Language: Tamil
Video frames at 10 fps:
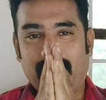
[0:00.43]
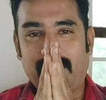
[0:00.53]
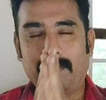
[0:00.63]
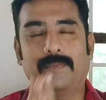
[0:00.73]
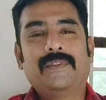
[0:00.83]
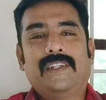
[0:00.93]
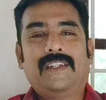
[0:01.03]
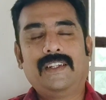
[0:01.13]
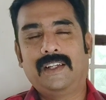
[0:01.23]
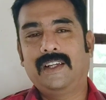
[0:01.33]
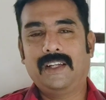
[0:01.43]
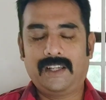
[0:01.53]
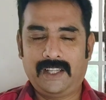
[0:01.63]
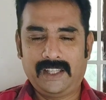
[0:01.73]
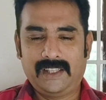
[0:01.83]
வணக்கம்
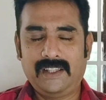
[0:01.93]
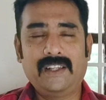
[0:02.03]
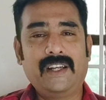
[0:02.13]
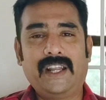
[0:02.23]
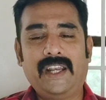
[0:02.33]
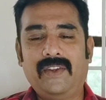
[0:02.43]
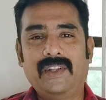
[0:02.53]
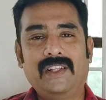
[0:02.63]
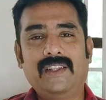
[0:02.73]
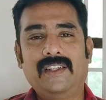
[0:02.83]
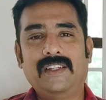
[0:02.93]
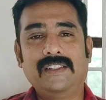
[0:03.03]
நேற்று நைட் வந்து